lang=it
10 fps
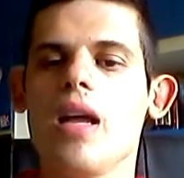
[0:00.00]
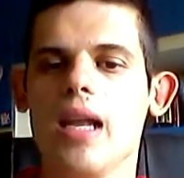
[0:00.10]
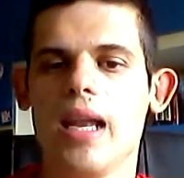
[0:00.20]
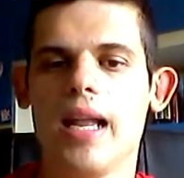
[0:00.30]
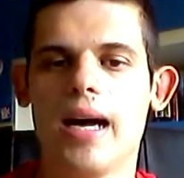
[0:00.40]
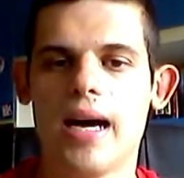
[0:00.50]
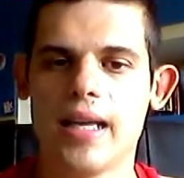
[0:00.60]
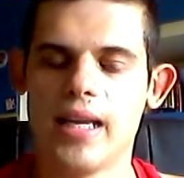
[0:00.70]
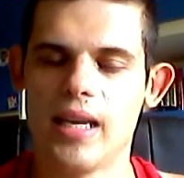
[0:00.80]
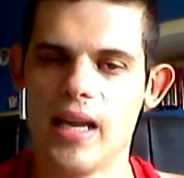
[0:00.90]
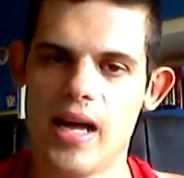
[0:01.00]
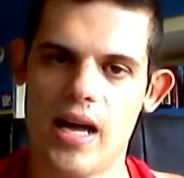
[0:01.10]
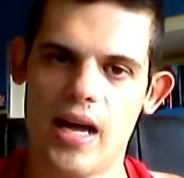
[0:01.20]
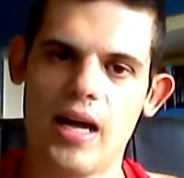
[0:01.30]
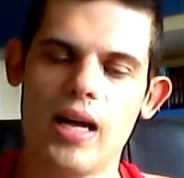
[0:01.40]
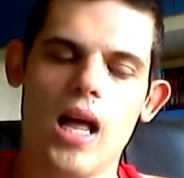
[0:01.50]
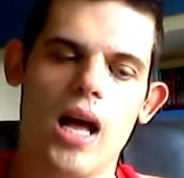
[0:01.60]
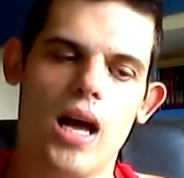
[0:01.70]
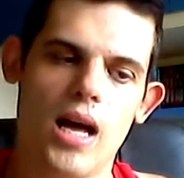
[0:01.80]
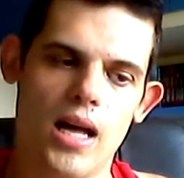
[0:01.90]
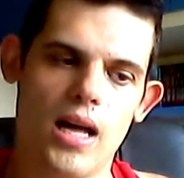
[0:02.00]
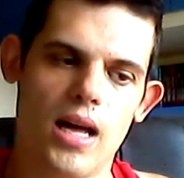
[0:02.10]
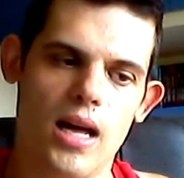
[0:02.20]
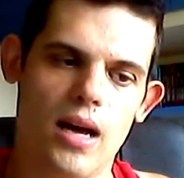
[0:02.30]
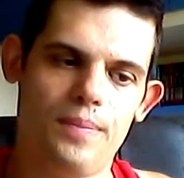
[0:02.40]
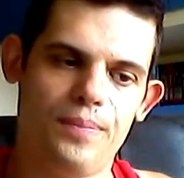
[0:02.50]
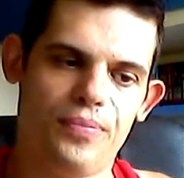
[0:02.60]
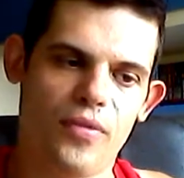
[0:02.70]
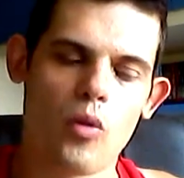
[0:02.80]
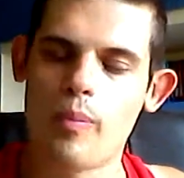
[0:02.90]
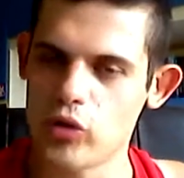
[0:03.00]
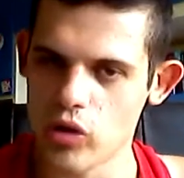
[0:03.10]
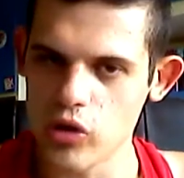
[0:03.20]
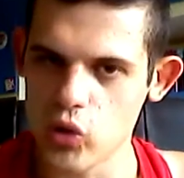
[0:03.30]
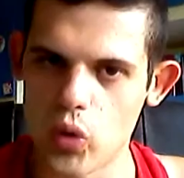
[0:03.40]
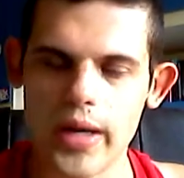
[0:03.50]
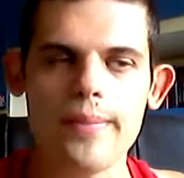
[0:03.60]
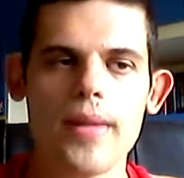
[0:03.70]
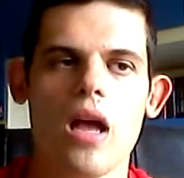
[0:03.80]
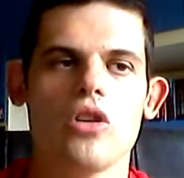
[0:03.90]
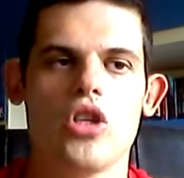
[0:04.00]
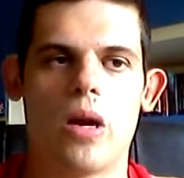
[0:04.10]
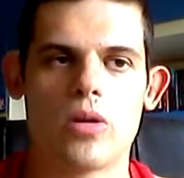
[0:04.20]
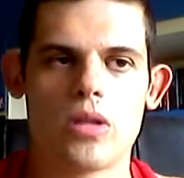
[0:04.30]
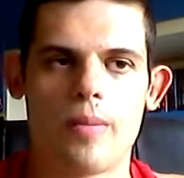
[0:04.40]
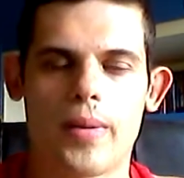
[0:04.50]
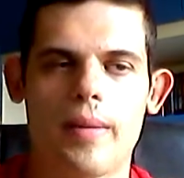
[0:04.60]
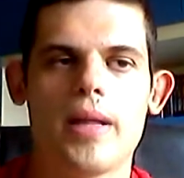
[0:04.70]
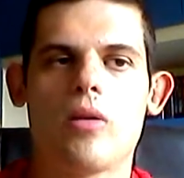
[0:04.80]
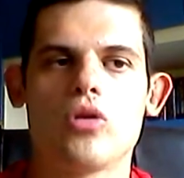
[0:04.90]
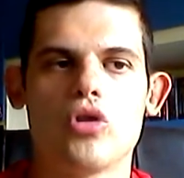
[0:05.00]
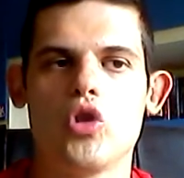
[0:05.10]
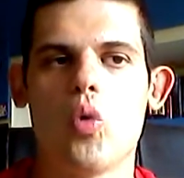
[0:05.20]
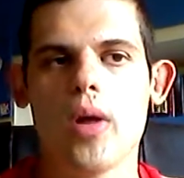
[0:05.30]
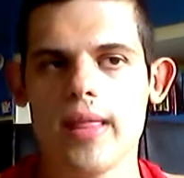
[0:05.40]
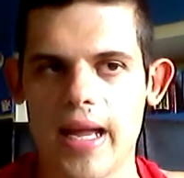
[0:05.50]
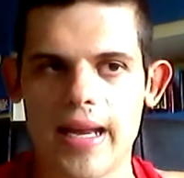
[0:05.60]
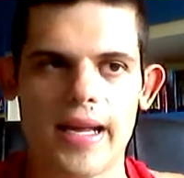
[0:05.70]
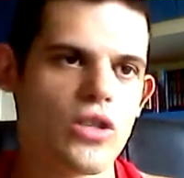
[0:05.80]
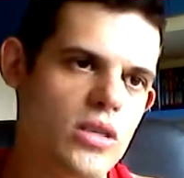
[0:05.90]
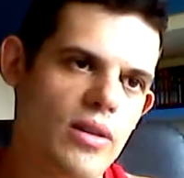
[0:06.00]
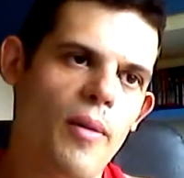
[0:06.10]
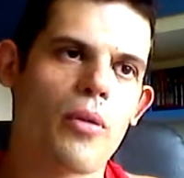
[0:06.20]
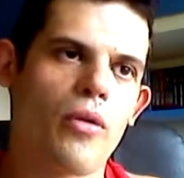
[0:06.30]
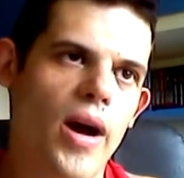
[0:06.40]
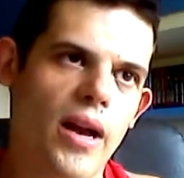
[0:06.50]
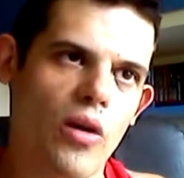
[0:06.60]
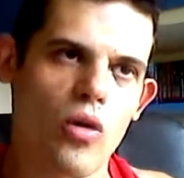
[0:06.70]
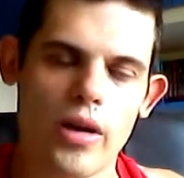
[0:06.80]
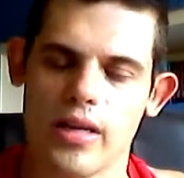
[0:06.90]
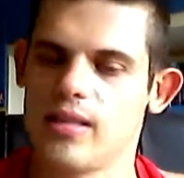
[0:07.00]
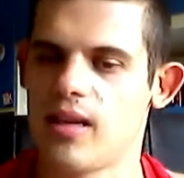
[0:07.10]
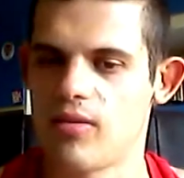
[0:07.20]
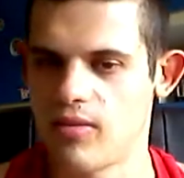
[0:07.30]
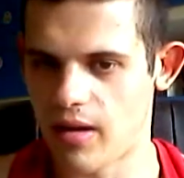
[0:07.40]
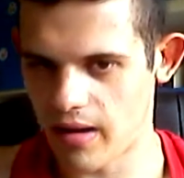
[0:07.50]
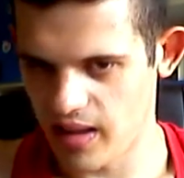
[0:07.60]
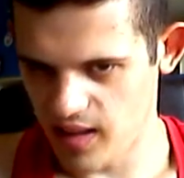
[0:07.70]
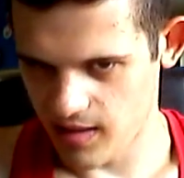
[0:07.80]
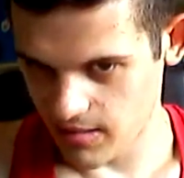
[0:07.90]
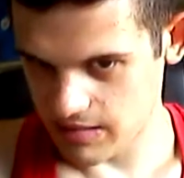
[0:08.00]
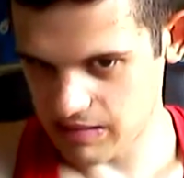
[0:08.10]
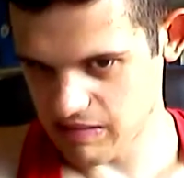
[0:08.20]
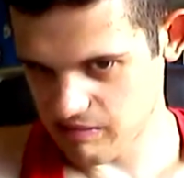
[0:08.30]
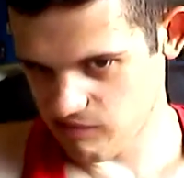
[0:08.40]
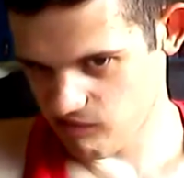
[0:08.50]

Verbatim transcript: il, in... Uh, ehm, Un posto al sole, c'era questo, praticamente questo cinquantenne che ci stava a provare con Sandrino,